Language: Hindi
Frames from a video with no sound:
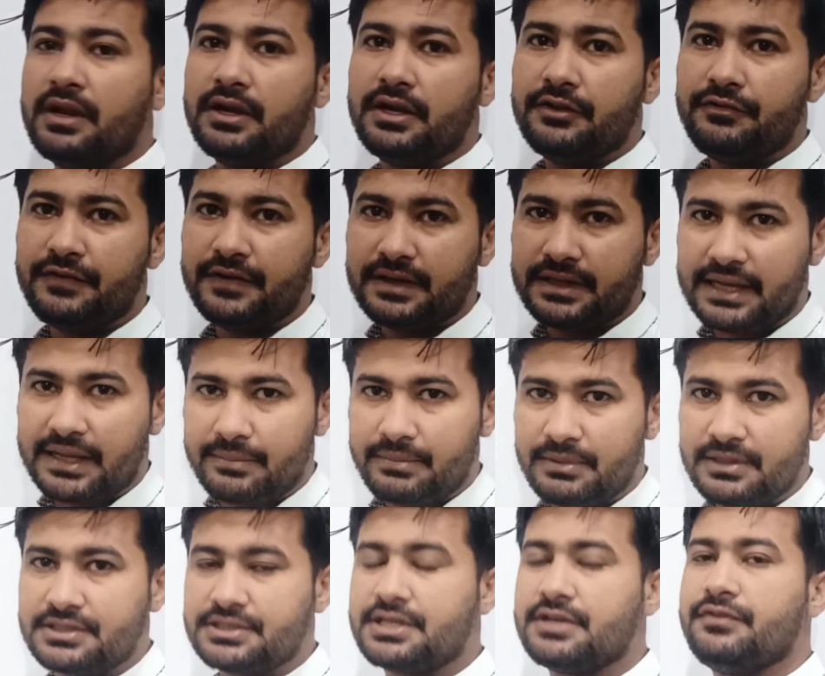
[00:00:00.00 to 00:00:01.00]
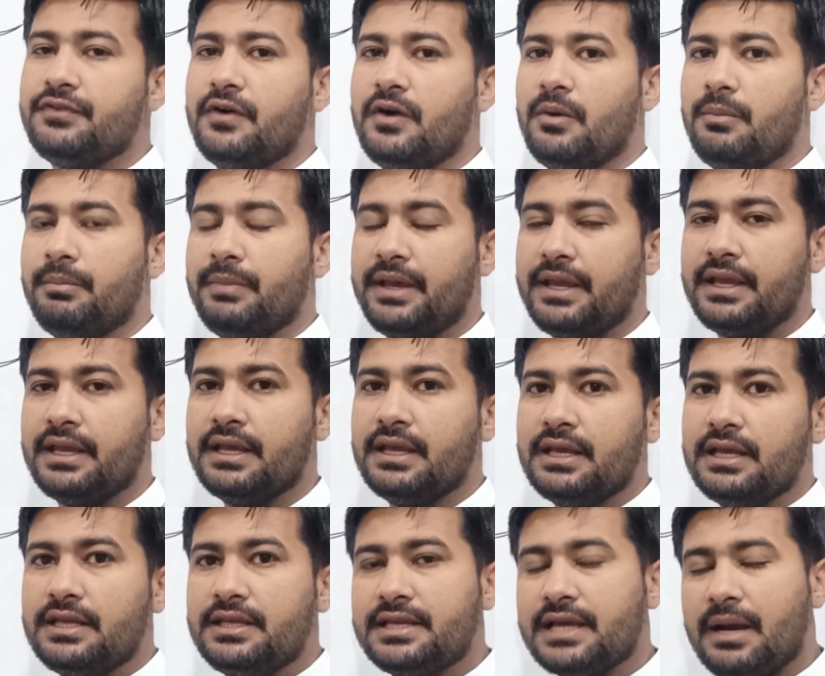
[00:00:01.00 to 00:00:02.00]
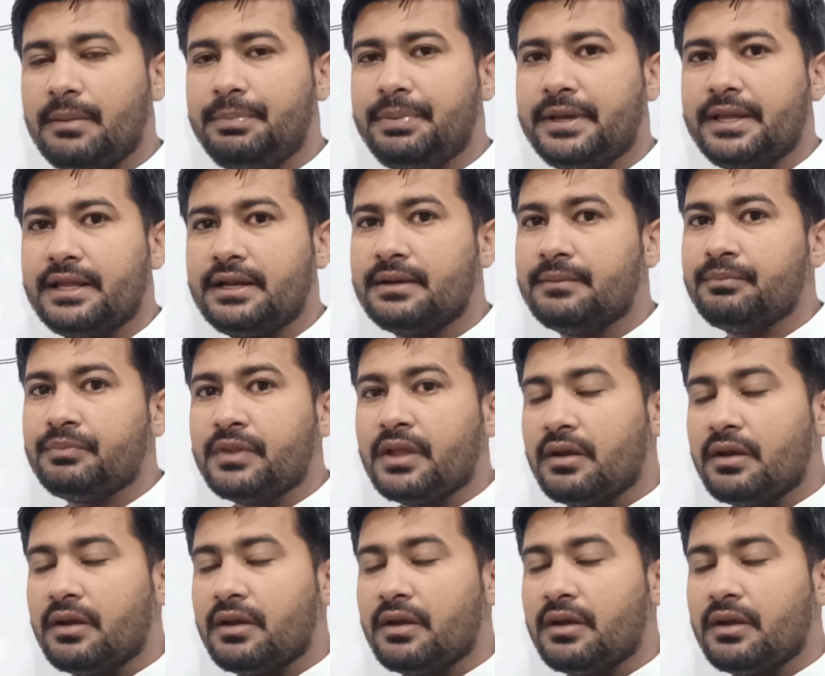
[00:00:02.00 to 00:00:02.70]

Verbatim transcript: डिफरेंट टैबलेट्स की फॉर्म में या फिर